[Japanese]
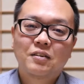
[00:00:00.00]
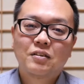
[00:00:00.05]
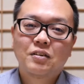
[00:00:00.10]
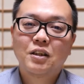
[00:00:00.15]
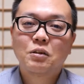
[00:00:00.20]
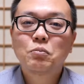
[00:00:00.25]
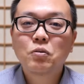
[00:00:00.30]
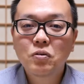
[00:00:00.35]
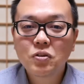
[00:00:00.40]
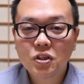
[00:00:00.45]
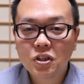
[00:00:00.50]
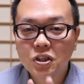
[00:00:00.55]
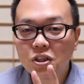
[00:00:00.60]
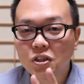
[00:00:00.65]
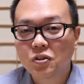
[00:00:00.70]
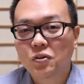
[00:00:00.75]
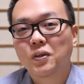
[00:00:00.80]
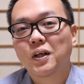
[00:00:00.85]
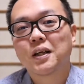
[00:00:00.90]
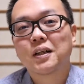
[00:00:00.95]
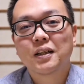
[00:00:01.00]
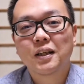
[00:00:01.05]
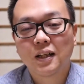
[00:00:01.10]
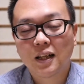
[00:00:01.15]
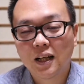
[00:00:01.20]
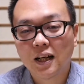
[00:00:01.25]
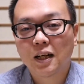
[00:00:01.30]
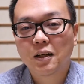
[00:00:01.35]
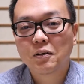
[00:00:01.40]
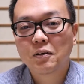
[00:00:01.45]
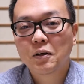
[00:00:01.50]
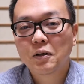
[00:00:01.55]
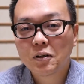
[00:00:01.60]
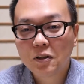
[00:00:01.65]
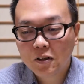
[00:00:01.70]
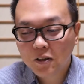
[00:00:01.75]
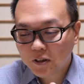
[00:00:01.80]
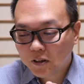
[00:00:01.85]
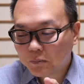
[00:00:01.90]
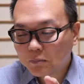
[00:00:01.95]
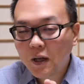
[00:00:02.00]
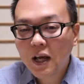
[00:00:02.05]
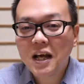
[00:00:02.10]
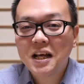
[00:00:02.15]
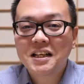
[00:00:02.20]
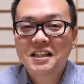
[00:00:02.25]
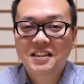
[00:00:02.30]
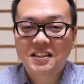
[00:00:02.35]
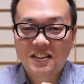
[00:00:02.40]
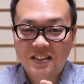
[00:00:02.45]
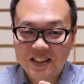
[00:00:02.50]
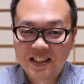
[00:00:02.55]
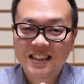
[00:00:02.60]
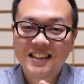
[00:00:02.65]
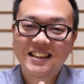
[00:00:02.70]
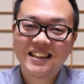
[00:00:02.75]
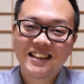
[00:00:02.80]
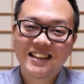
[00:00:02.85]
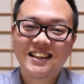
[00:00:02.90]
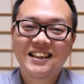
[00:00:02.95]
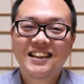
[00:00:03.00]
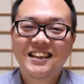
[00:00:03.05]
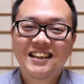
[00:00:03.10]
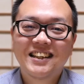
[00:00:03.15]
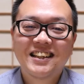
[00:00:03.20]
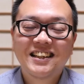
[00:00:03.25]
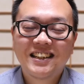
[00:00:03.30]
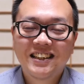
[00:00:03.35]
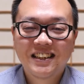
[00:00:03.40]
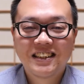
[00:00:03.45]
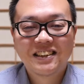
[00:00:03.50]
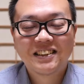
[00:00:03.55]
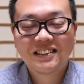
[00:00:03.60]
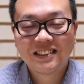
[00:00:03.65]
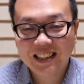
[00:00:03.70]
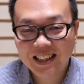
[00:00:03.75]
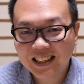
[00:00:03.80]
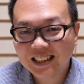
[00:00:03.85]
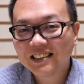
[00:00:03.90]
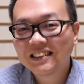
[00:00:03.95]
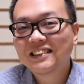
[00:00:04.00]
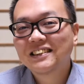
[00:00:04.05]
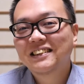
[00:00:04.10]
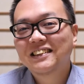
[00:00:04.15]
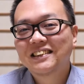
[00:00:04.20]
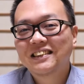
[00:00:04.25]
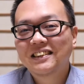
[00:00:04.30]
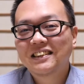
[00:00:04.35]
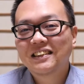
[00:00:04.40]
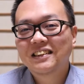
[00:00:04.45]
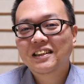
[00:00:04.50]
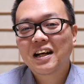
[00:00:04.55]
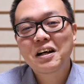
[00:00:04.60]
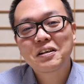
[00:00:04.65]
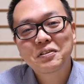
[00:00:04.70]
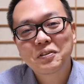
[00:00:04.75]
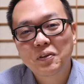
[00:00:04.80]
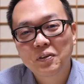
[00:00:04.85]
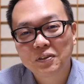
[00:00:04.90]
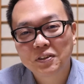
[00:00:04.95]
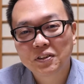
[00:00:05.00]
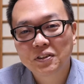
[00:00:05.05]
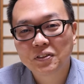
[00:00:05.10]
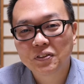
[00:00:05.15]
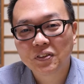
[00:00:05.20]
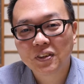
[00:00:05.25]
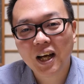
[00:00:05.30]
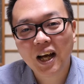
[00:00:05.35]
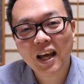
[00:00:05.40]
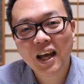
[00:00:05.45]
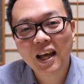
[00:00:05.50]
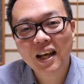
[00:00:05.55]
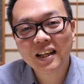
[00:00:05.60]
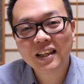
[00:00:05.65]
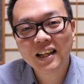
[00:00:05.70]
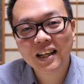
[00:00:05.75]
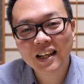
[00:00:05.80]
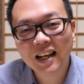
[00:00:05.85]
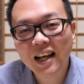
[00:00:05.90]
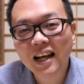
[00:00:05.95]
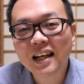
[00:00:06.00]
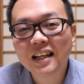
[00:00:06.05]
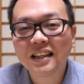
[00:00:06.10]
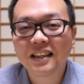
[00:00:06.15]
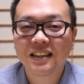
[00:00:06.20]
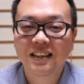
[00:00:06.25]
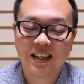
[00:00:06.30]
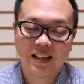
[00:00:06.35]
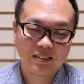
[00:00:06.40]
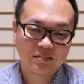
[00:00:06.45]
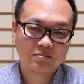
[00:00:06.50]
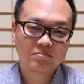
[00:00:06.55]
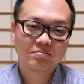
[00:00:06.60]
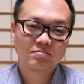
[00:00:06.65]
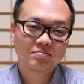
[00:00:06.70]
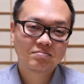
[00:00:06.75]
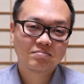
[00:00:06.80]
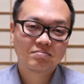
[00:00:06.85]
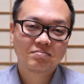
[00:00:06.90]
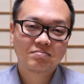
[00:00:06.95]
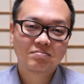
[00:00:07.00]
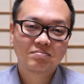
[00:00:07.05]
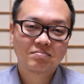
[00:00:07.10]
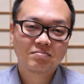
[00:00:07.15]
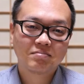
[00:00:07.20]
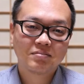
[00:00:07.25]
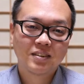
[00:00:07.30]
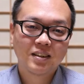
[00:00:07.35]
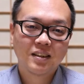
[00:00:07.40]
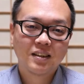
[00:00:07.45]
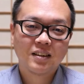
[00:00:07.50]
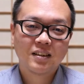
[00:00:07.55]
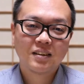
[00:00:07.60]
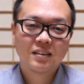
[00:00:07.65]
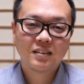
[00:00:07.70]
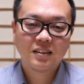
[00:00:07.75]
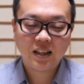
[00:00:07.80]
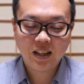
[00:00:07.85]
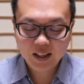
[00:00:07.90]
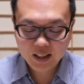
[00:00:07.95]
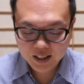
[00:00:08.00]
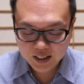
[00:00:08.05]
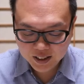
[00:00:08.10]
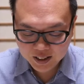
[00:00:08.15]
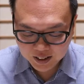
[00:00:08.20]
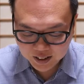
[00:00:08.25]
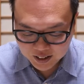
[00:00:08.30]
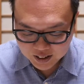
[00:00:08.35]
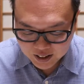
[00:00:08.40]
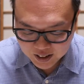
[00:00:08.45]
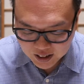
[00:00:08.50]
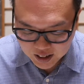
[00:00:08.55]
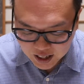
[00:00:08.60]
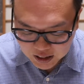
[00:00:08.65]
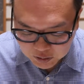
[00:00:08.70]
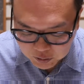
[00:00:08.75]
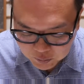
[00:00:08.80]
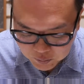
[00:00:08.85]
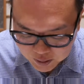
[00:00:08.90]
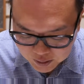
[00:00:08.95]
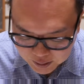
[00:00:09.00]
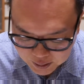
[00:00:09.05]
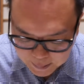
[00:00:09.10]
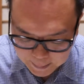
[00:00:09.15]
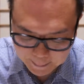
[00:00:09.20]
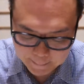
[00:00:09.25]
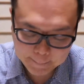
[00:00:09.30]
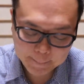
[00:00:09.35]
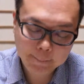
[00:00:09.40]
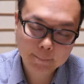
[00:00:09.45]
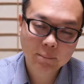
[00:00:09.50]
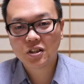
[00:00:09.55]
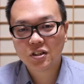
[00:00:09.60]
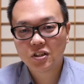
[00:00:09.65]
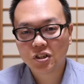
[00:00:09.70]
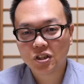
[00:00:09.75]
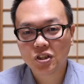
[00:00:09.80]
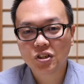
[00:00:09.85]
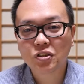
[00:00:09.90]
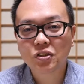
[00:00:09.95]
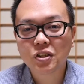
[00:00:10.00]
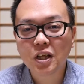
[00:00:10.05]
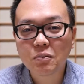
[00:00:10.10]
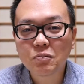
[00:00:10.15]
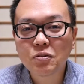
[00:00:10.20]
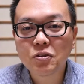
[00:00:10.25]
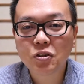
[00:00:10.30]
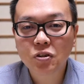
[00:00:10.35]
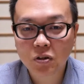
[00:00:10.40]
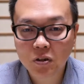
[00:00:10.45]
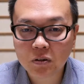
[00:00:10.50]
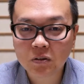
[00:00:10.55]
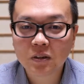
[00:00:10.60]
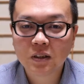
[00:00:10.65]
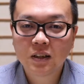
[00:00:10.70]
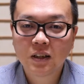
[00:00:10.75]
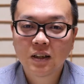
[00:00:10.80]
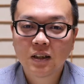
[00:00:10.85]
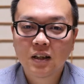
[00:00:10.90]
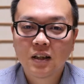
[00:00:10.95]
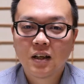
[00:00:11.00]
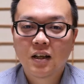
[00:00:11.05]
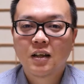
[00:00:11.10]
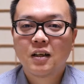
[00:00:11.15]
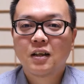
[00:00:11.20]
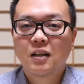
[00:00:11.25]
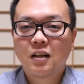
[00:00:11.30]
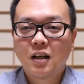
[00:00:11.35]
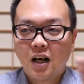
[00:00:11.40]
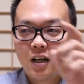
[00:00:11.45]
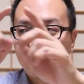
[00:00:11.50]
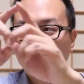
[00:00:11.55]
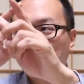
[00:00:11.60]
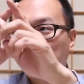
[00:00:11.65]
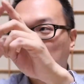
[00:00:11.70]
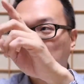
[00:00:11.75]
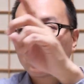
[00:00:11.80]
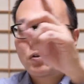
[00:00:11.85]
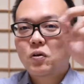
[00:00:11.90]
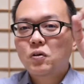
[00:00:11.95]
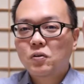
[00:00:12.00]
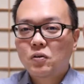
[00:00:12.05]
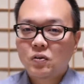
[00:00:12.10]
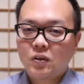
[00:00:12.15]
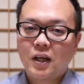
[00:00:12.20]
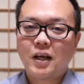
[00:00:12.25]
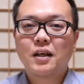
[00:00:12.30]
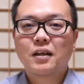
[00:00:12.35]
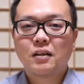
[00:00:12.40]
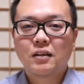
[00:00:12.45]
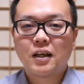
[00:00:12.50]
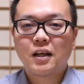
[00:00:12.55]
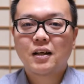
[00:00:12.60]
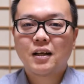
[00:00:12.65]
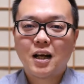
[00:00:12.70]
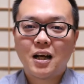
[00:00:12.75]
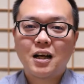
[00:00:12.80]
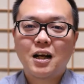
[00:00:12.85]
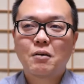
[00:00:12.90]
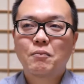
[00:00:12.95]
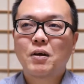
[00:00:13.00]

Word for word: 2文字以上だったらスペースね確保するの大変だなってであとはねシステム上あのパソコンのねでっかい画